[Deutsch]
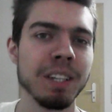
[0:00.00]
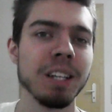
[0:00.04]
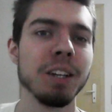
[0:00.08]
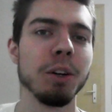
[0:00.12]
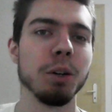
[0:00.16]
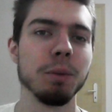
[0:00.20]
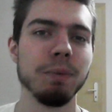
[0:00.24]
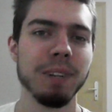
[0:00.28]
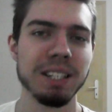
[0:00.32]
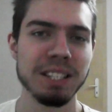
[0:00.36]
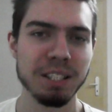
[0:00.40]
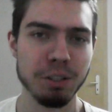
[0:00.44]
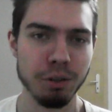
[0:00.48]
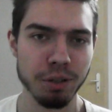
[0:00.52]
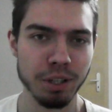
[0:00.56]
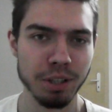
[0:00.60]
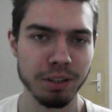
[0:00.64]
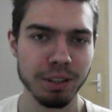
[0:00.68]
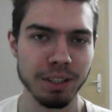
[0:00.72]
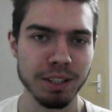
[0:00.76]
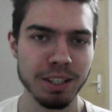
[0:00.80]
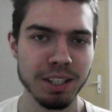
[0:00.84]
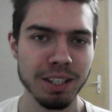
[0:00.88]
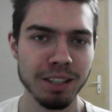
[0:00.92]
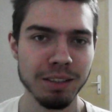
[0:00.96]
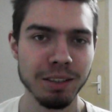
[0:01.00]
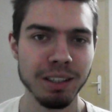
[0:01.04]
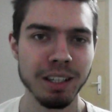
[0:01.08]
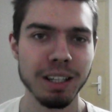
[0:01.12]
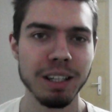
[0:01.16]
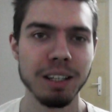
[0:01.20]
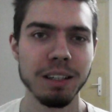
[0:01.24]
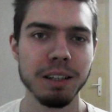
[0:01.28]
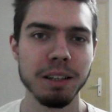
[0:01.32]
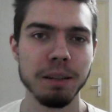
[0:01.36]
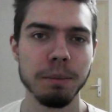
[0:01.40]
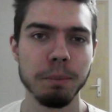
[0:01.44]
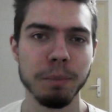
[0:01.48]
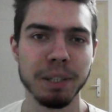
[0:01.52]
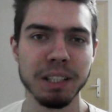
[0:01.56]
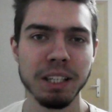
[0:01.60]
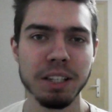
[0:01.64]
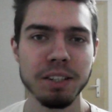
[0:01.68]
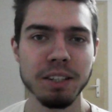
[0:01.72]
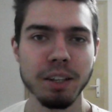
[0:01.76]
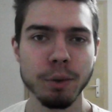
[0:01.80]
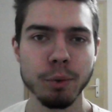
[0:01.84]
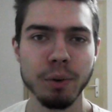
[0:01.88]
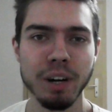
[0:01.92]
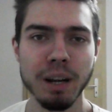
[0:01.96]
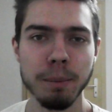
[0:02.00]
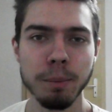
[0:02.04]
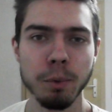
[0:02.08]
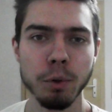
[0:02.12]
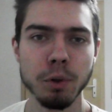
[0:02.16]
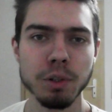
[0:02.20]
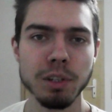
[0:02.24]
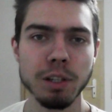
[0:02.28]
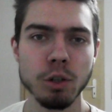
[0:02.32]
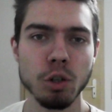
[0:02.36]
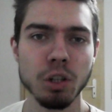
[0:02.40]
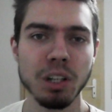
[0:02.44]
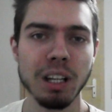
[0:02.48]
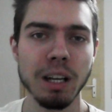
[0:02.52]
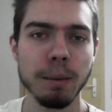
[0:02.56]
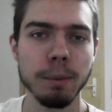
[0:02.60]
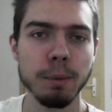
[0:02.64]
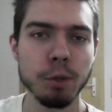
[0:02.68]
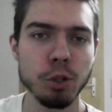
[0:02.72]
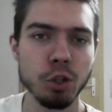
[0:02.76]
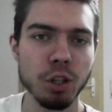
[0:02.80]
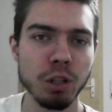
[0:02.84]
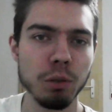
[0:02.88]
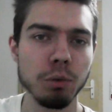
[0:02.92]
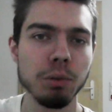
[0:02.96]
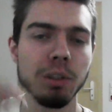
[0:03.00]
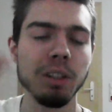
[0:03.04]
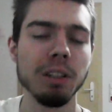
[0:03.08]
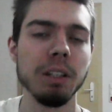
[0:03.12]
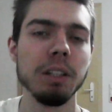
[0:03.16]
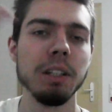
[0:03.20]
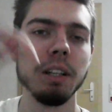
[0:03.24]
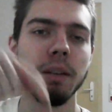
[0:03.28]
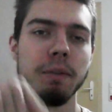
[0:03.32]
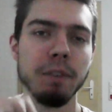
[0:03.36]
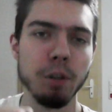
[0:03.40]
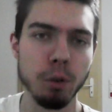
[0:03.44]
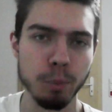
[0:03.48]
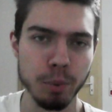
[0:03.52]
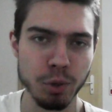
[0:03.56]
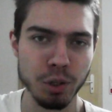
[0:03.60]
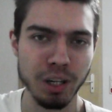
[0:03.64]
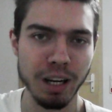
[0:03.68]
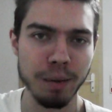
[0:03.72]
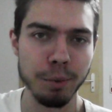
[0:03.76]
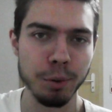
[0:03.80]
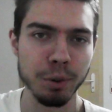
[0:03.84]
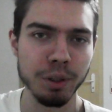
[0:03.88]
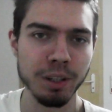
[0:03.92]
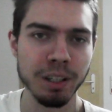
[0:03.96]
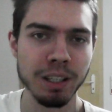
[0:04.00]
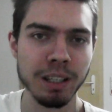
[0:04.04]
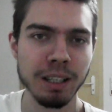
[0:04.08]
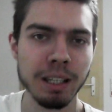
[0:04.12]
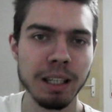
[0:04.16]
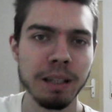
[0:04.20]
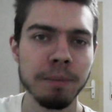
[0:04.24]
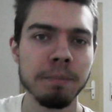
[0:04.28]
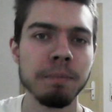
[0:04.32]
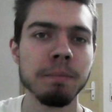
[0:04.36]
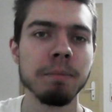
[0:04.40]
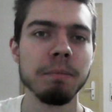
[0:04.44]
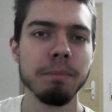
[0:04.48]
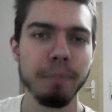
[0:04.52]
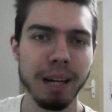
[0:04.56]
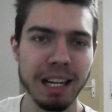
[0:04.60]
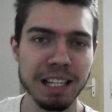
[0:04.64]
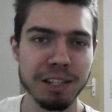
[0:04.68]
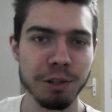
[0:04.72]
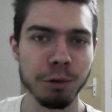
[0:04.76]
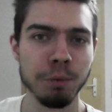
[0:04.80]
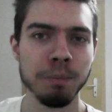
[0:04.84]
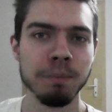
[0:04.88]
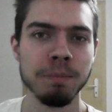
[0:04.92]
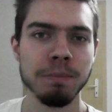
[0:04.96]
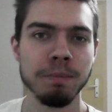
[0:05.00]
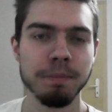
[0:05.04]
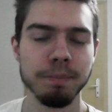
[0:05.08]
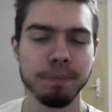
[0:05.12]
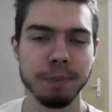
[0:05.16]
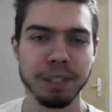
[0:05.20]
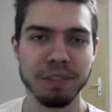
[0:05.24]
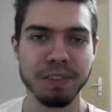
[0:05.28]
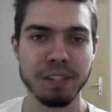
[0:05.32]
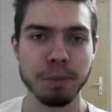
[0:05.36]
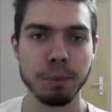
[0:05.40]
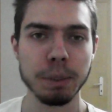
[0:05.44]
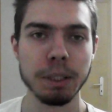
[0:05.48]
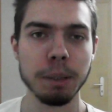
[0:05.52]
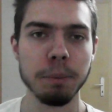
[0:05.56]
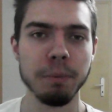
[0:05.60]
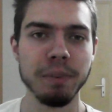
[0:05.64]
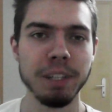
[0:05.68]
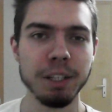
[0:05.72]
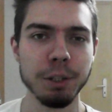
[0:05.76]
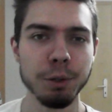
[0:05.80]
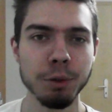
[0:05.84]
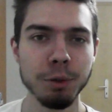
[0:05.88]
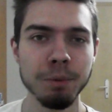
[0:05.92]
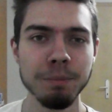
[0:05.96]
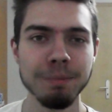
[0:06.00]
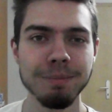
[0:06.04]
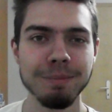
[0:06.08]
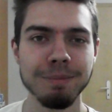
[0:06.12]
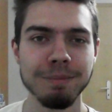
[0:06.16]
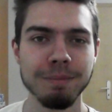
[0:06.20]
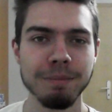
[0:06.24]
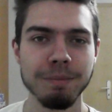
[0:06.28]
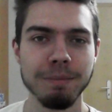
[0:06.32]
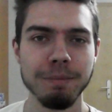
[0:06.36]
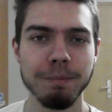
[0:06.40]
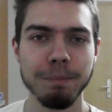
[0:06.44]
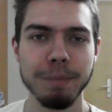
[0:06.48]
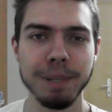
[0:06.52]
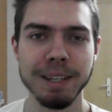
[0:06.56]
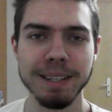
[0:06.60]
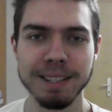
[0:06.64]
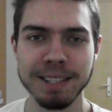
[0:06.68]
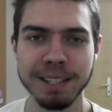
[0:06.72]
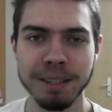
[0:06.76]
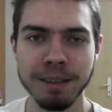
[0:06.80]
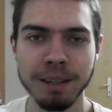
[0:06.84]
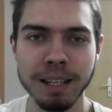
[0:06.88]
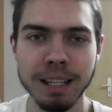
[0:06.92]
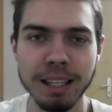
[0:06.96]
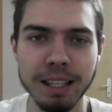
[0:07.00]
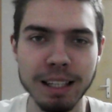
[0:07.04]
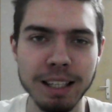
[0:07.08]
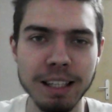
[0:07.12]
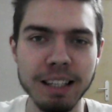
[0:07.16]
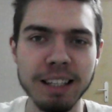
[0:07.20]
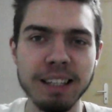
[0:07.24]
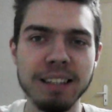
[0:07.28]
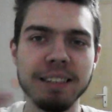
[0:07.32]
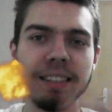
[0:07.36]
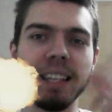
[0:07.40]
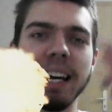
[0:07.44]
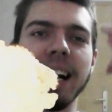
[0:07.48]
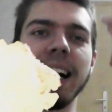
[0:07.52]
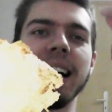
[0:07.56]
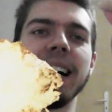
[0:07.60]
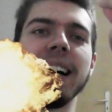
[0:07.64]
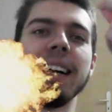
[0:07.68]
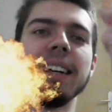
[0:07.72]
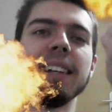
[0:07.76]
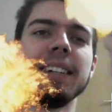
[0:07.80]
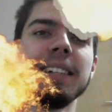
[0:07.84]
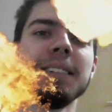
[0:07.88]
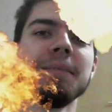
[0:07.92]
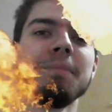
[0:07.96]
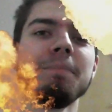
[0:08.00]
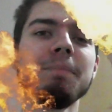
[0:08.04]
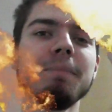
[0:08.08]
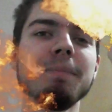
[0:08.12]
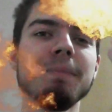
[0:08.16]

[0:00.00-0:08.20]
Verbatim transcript: Und falls es euch interessiert, mein Instagram und Name steht unten in der Videobeschreibung. Also, das war's mit dem Video. Bis dahin.